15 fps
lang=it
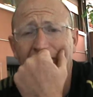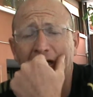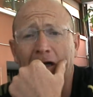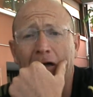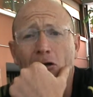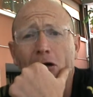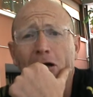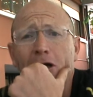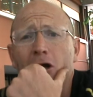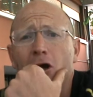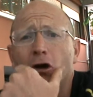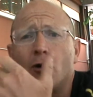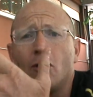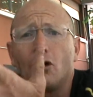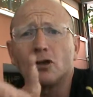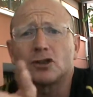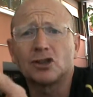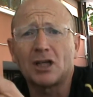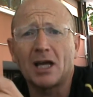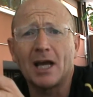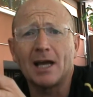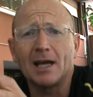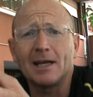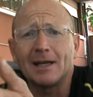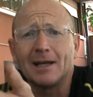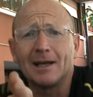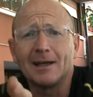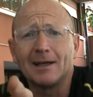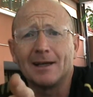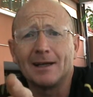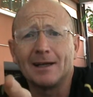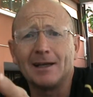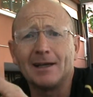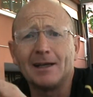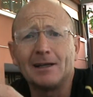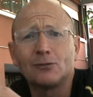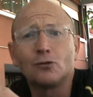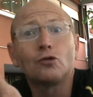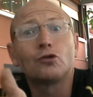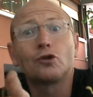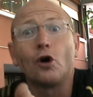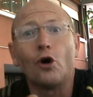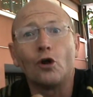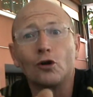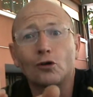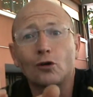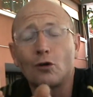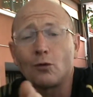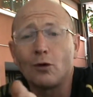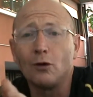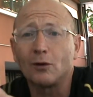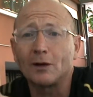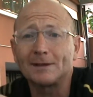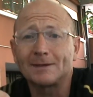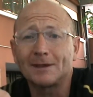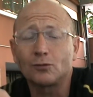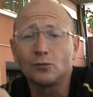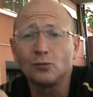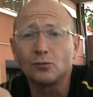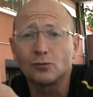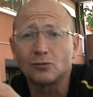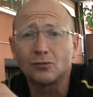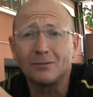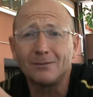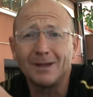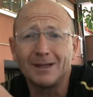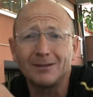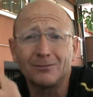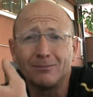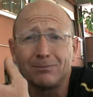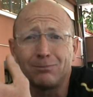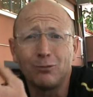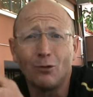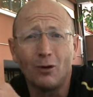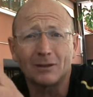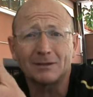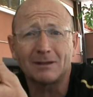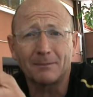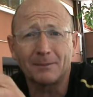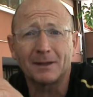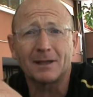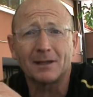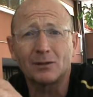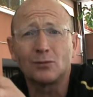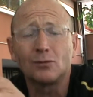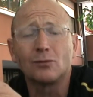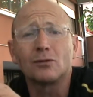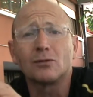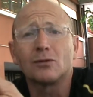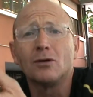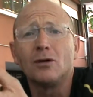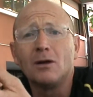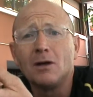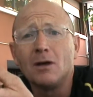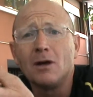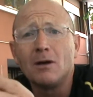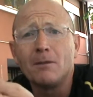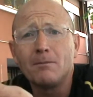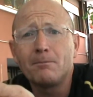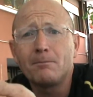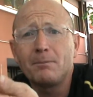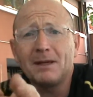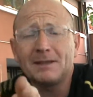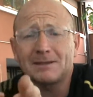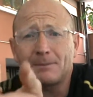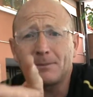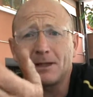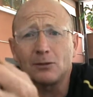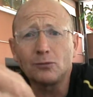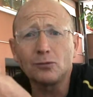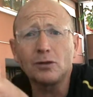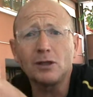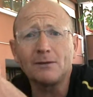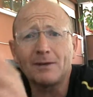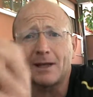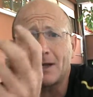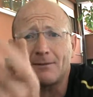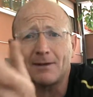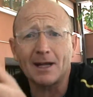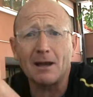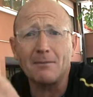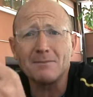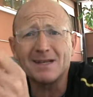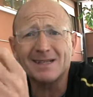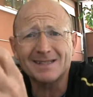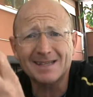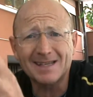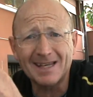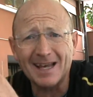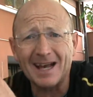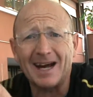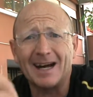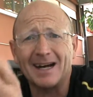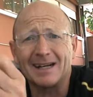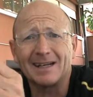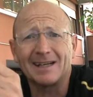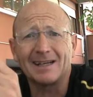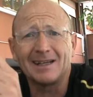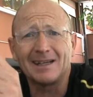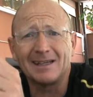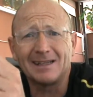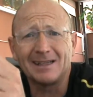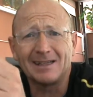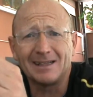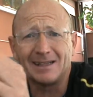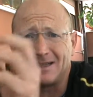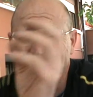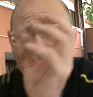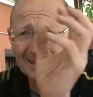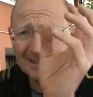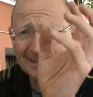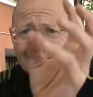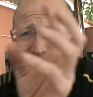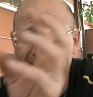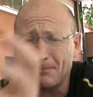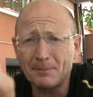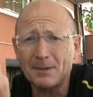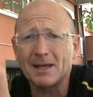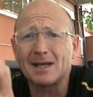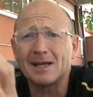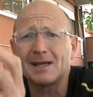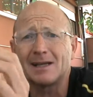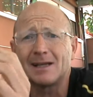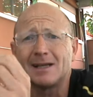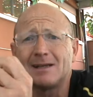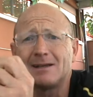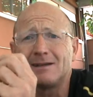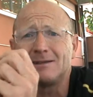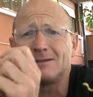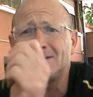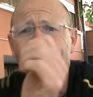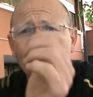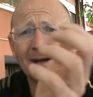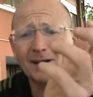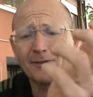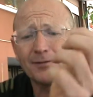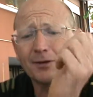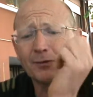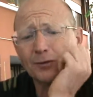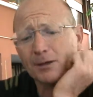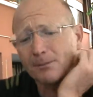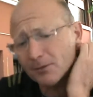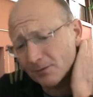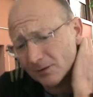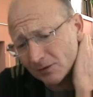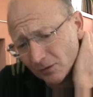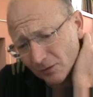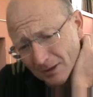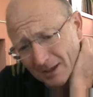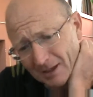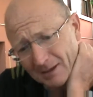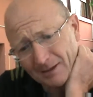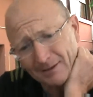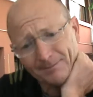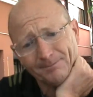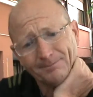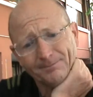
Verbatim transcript: Allora, o c'è il, il tuttologo, quello che sa tutto ma non può sapere tutto. Per sapere tutto deve arrivare a mischiare eh, i saperi di varie figure professionali